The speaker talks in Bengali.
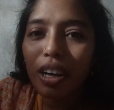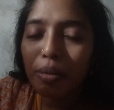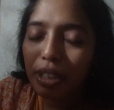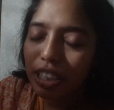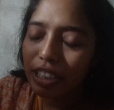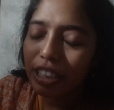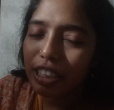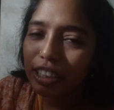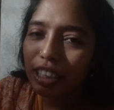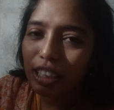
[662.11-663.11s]
আমার এই
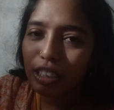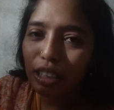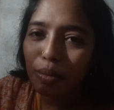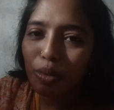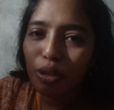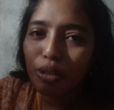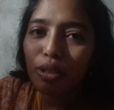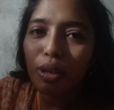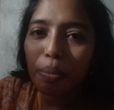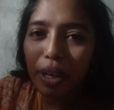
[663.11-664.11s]
চ্যানেলটাকে সাবস্ক্রাইব করো
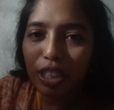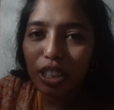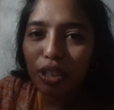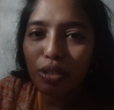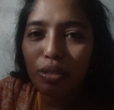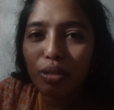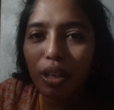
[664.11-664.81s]
পাশে থাকো